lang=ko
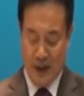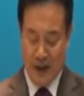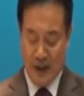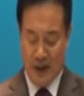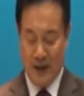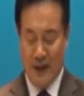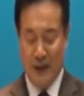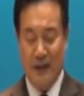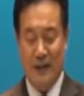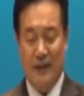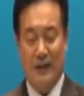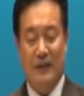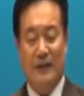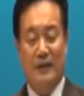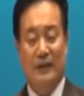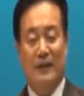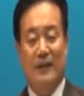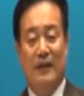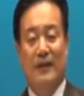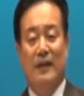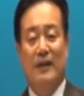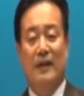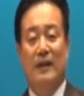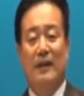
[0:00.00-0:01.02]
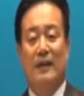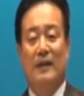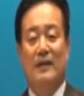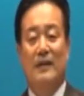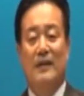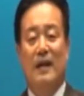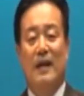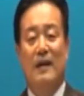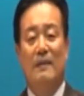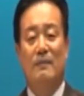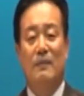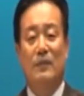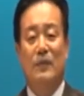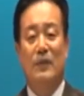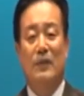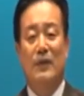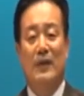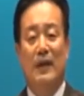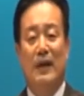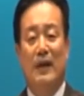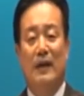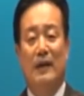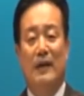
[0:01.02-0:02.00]
근데 이세
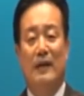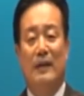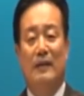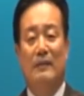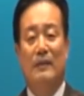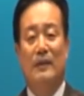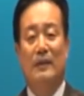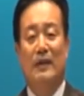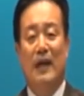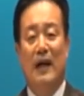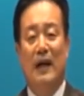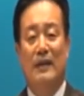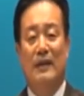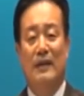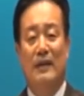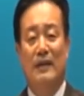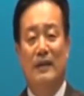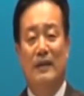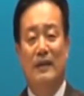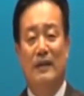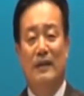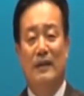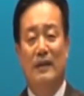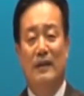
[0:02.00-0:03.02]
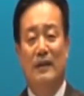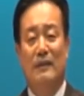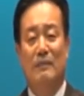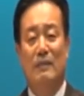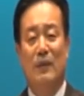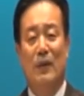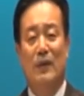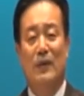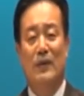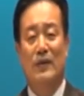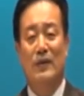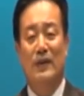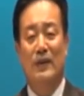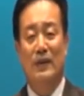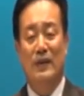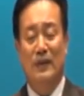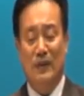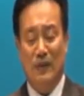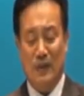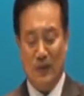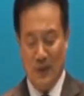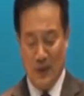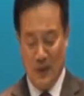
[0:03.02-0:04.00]
삼위의 하나님은 하시는 일이 목적이
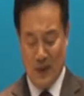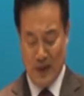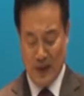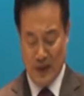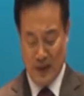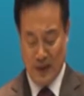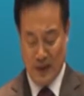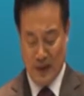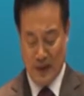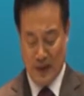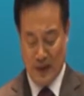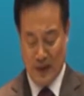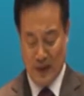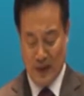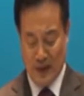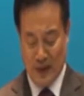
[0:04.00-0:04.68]
똑같아요.